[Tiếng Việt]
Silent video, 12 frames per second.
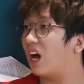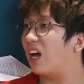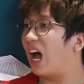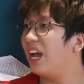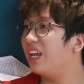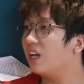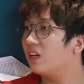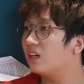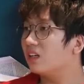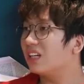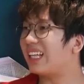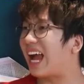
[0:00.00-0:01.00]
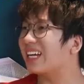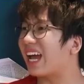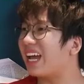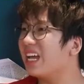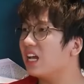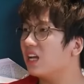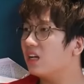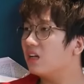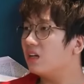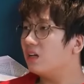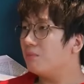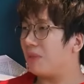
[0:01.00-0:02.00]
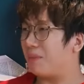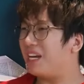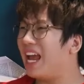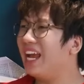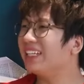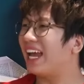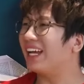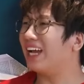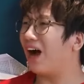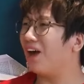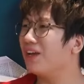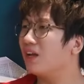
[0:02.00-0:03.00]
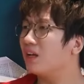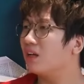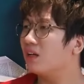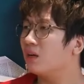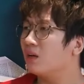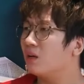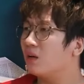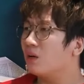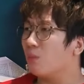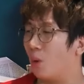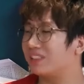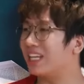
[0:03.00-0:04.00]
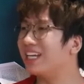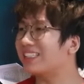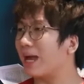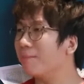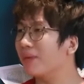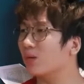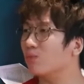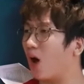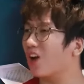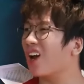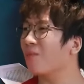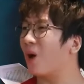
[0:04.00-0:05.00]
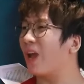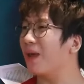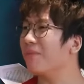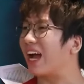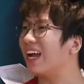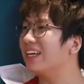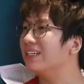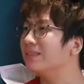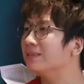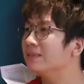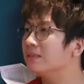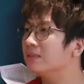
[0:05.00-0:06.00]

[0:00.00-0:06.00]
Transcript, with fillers: Trời ơi, cái thằng này, mày bị điên thiệt rồi. Bộ mày tính đi tắm mày cũng đội cái nón bảo hiểm hả?